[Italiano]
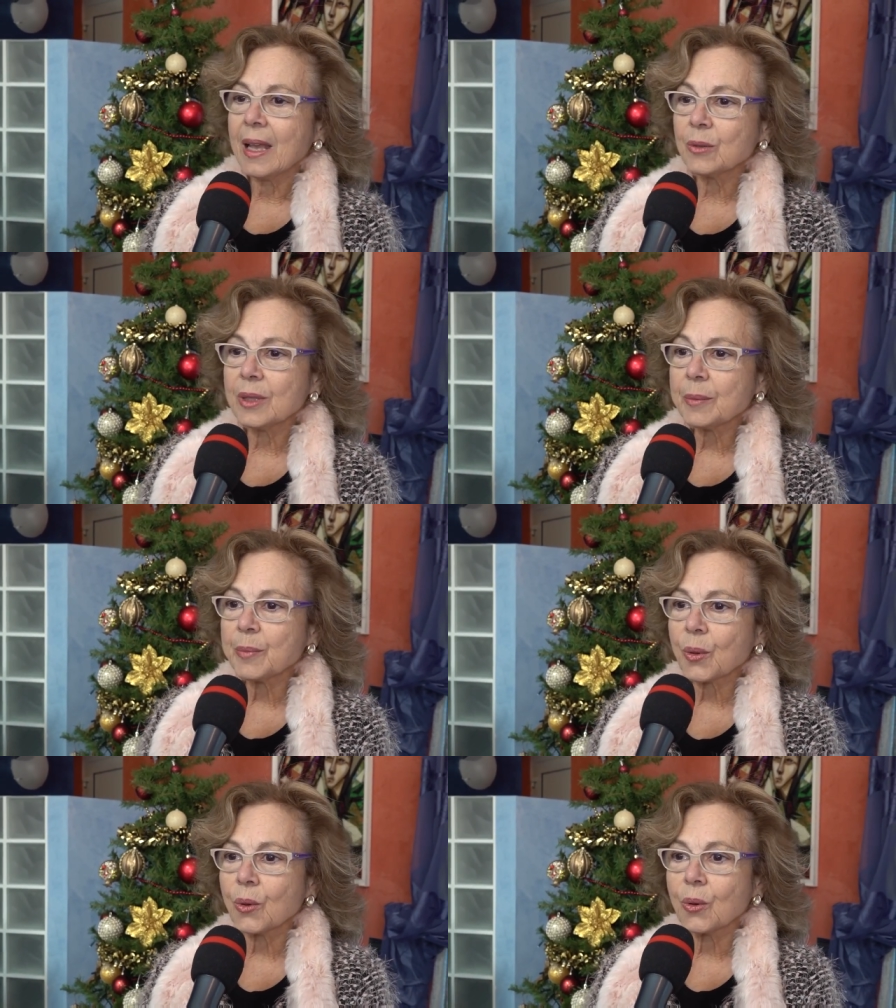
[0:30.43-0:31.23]
È un
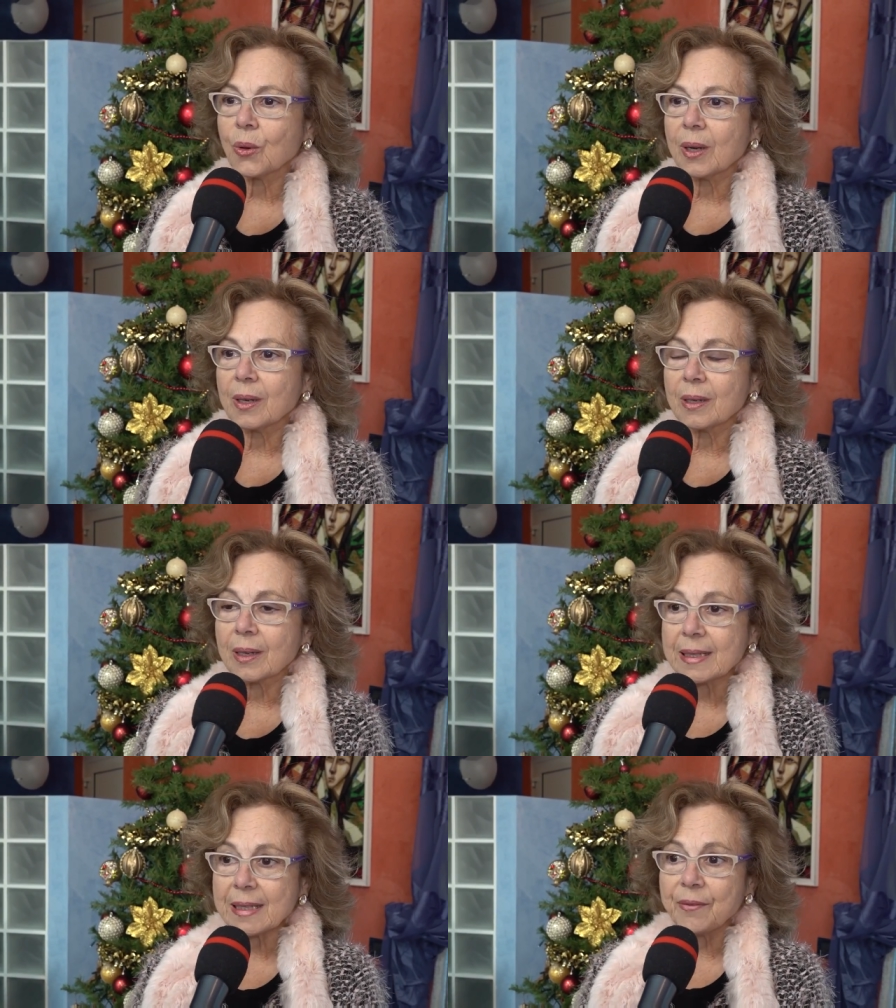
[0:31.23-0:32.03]
libro
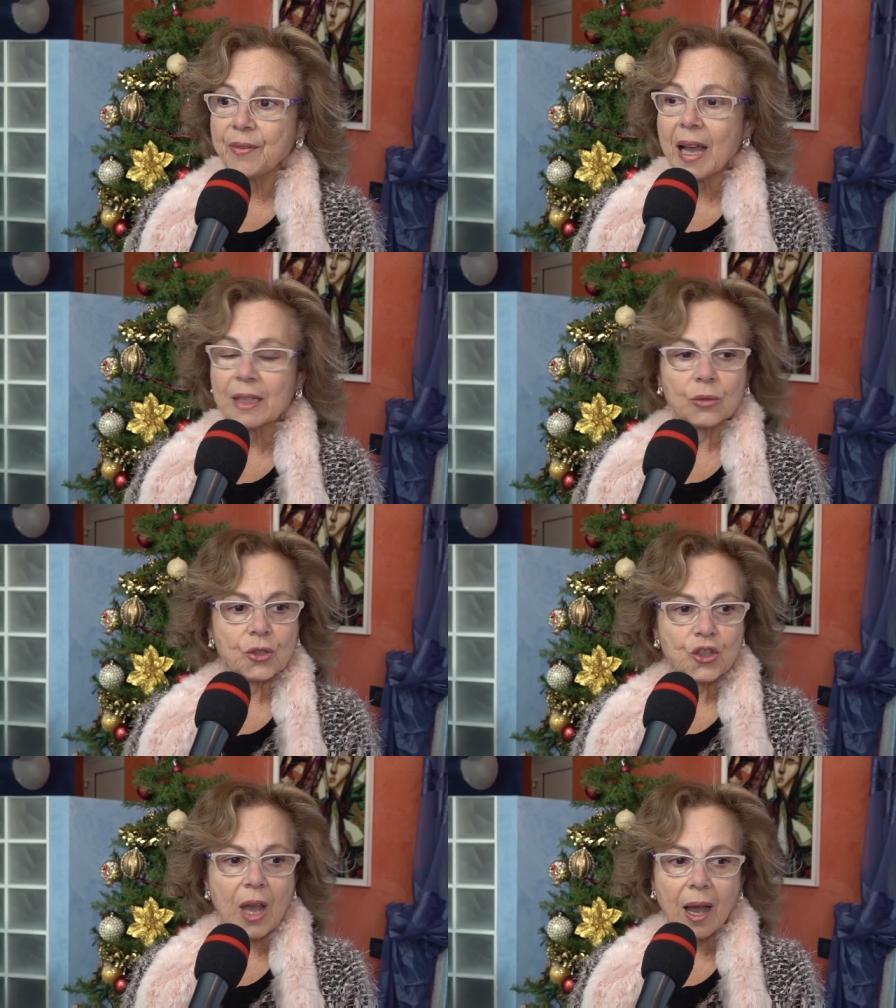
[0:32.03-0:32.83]
eh, che si è
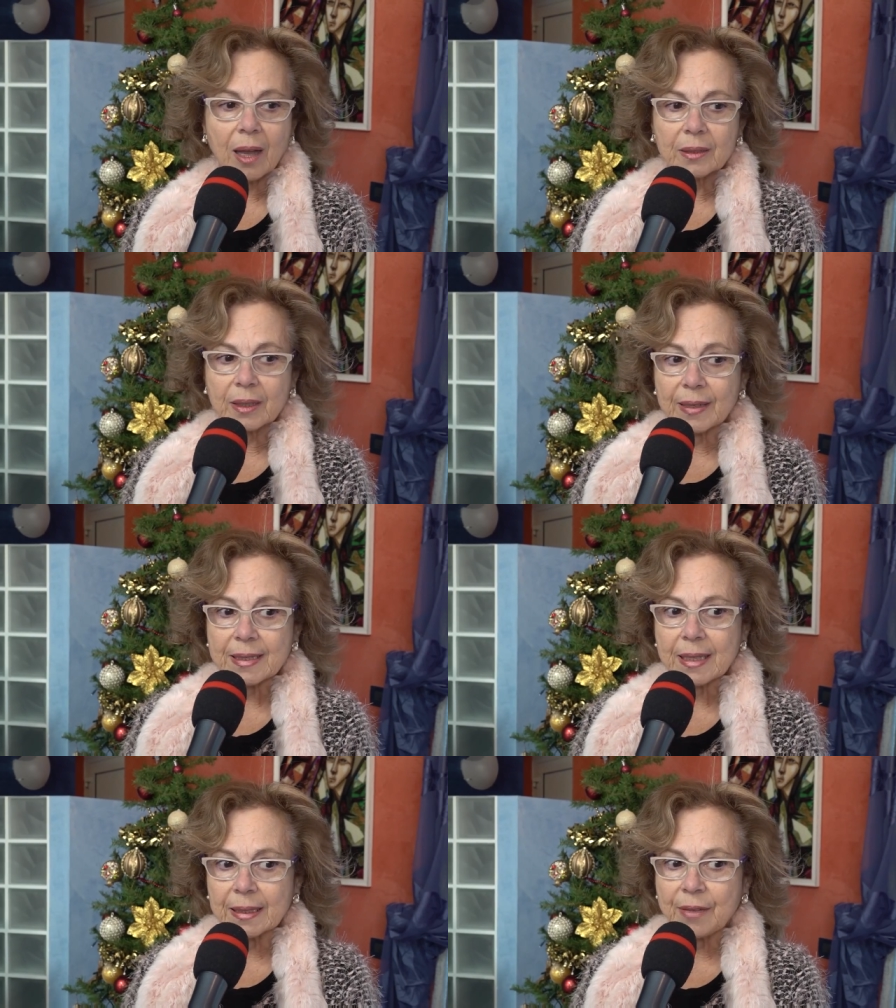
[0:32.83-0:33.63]
avviato già
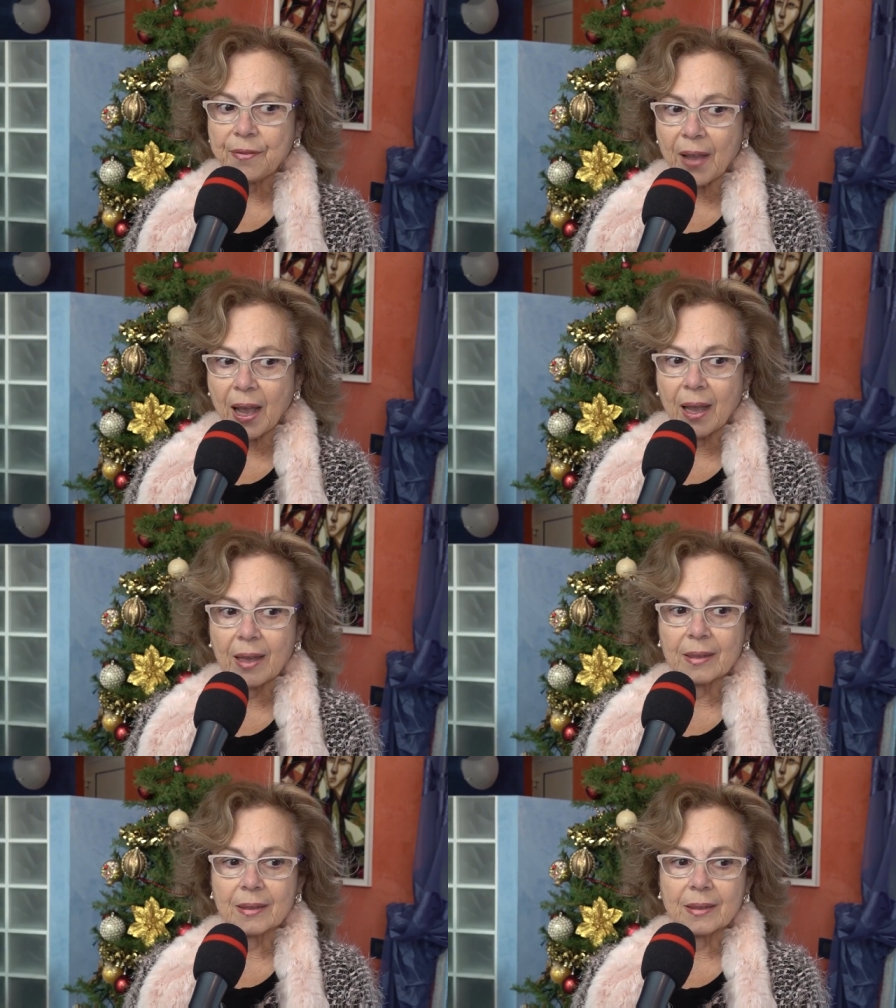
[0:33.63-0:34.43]
diversi anni
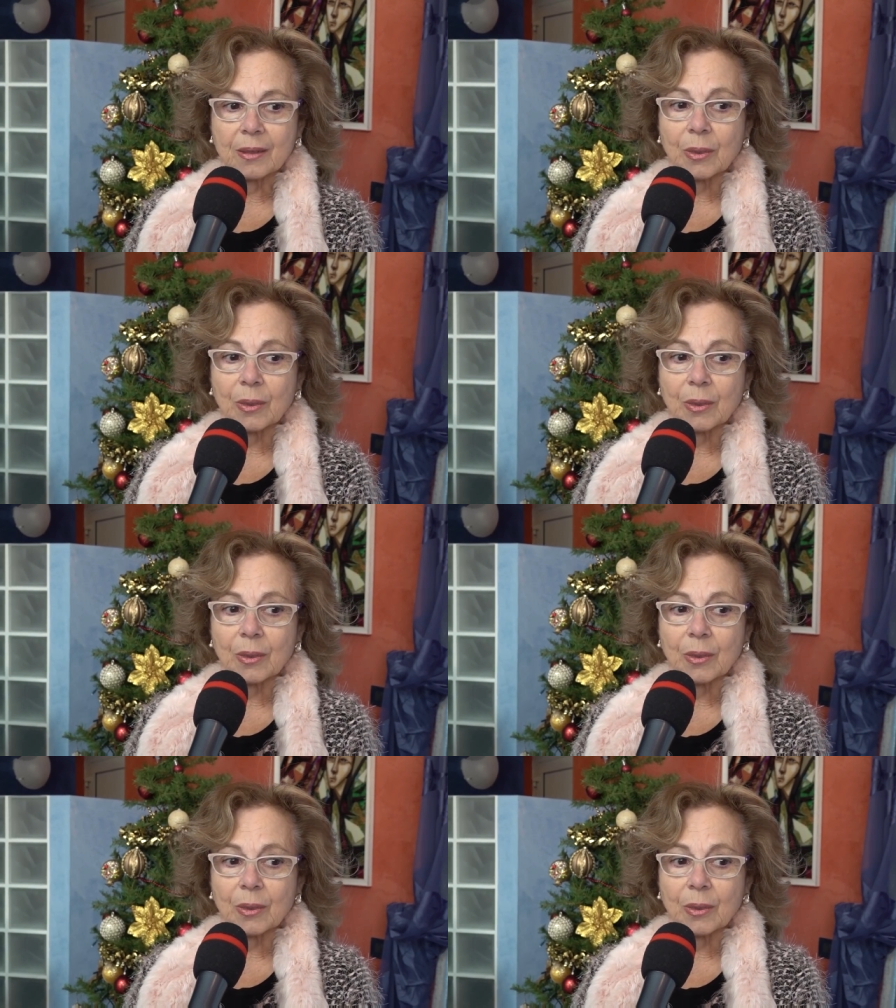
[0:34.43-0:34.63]
fa, eh,